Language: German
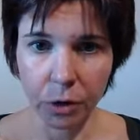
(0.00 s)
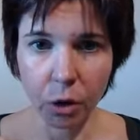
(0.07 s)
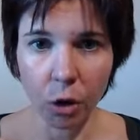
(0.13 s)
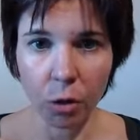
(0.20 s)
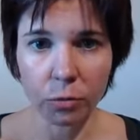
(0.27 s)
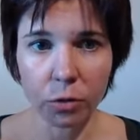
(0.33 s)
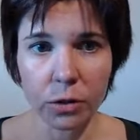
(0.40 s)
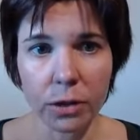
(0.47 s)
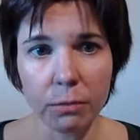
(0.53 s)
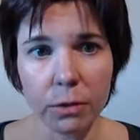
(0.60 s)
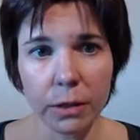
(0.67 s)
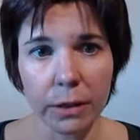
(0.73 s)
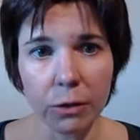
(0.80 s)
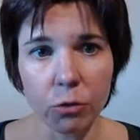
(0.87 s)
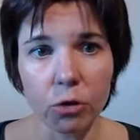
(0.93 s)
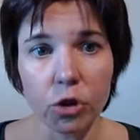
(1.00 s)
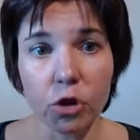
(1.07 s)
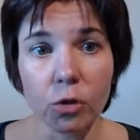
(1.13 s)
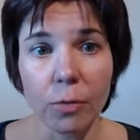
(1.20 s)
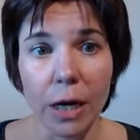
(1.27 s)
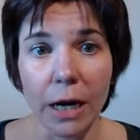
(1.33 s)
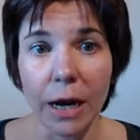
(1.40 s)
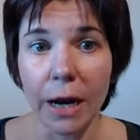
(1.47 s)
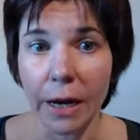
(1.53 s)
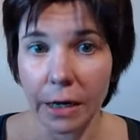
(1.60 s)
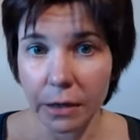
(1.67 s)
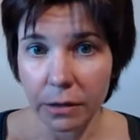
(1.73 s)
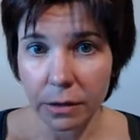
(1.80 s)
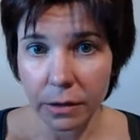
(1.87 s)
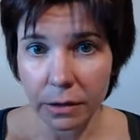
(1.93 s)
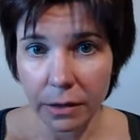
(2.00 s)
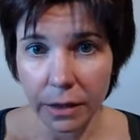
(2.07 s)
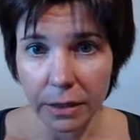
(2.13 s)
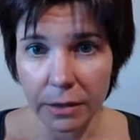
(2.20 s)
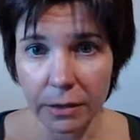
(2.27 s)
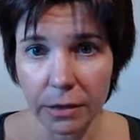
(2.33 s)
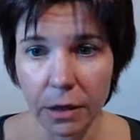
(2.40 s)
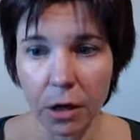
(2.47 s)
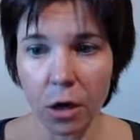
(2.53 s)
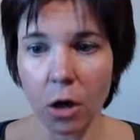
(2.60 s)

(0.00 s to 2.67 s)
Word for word: ob du CBD-Öl schon mal eingesetzt hast,